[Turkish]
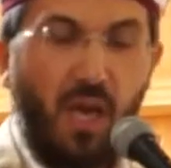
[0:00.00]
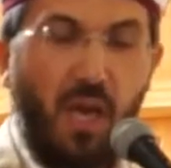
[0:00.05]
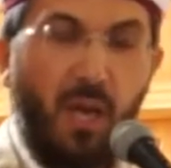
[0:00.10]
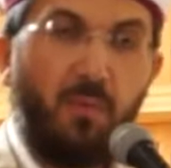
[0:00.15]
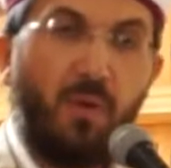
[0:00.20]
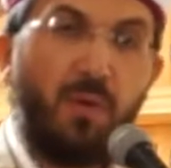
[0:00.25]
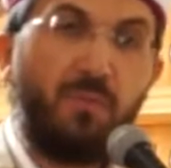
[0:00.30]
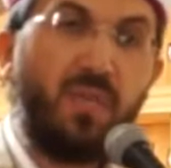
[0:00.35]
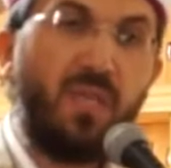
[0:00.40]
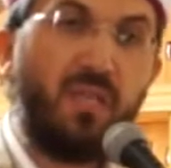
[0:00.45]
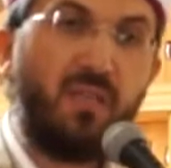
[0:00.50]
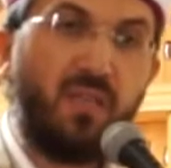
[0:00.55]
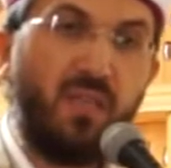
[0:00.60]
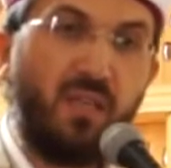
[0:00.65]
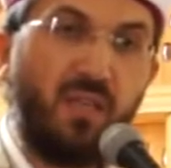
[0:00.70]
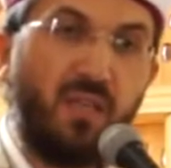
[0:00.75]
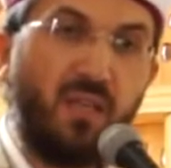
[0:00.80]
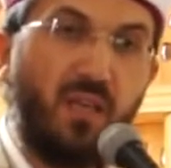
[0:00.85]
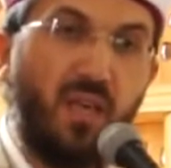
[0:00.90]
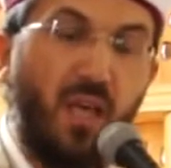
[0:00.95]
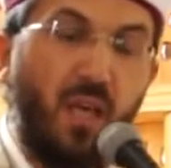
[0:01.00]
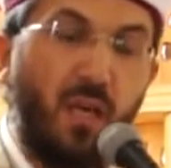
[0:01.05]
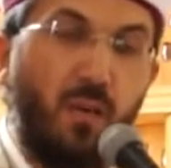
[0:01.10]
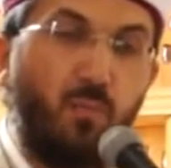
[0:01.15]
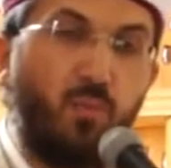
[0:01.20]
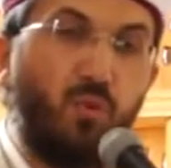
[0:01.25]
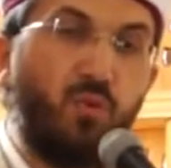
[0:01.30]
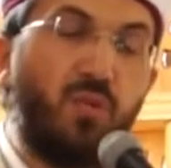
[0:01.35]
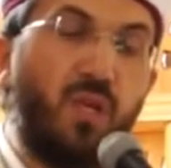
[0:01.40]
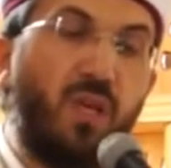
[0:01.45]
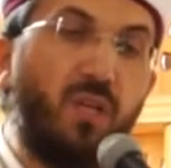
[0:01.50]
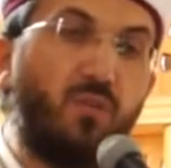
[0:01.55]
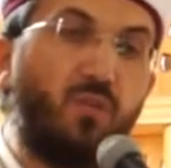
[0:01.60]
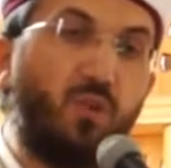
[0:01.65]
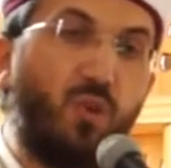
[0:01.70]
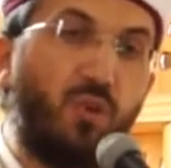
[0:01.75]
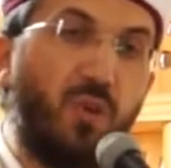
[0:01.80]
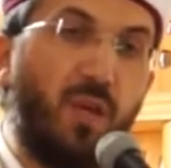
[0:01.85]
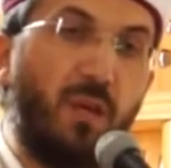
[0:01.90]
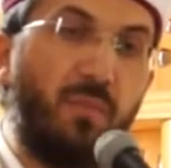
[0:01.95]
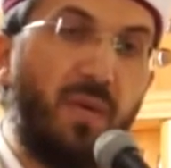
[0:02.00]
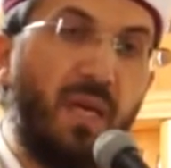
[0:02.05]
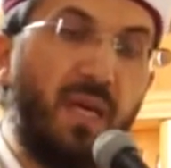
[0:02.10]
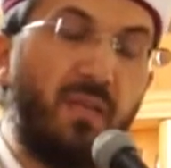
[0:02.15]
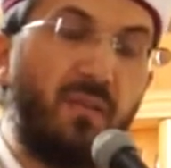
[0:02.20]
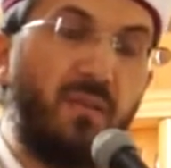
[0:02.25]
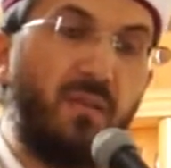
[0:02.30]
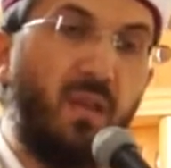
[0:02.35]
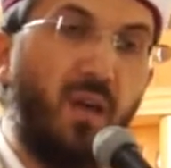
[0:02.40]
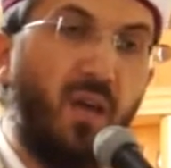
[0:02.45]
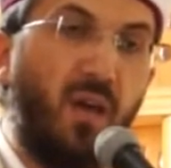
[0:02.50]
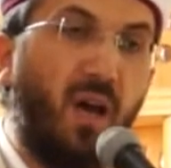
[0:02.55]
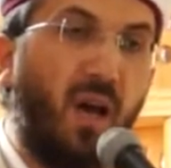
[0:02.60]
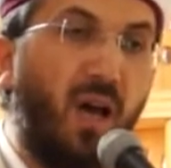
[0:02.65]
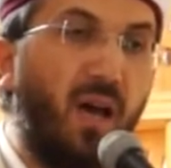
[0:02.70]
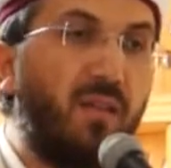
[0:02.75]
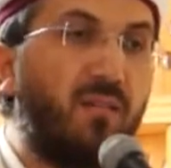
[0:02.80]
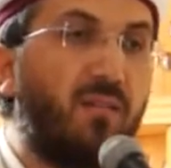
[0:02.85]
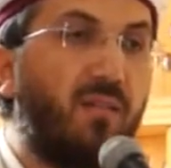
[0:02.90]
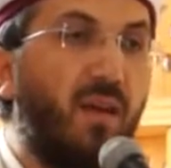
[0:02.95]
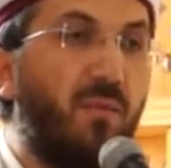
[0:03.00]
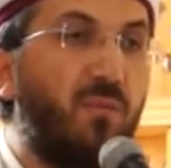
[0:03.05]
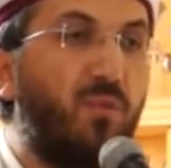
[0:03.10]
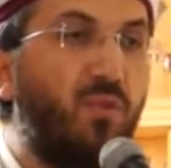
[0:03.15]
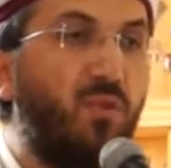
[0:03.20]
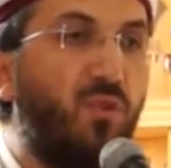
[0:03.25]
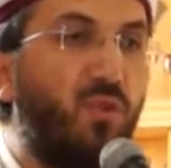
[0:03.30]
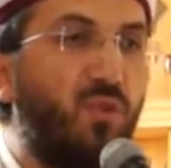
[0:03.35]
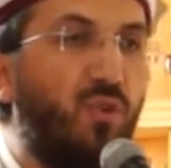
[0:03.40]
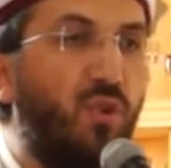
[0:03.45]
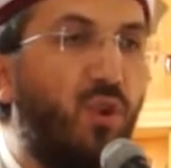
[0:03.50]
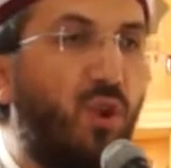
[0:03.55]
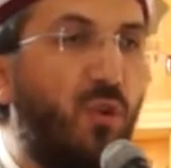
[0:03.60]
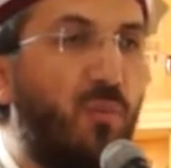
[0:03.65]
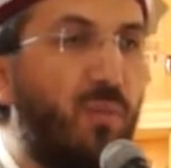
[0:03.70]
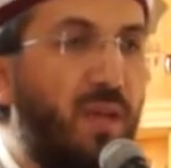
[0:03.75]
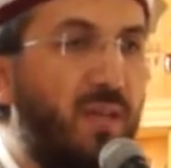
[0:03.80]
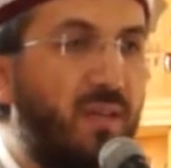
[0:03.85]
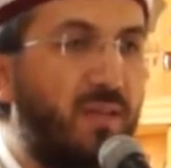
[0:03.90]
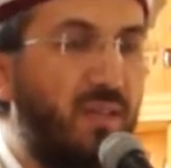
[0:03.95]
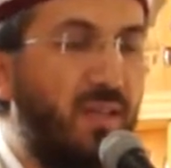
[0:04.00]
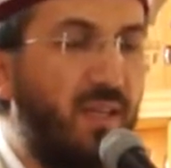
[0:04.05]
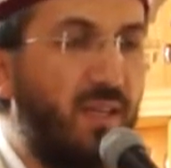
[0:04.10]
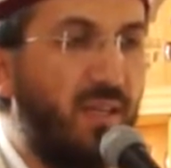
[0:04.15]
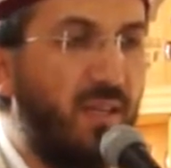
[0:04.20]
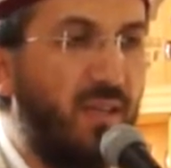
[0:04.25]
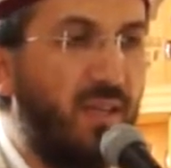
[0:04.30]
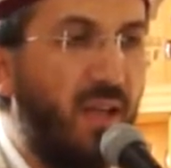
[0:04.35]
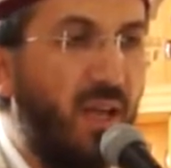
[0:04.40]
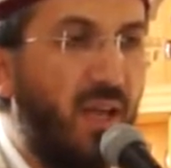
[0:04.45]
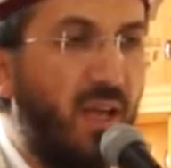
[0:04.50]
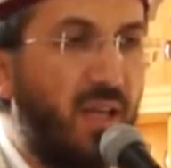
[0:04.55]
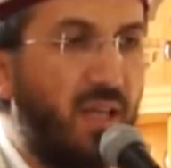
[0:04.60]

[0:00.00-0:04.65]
Ama bil ki bundan sonra ben Hattab'ın oğlu Ömer değil,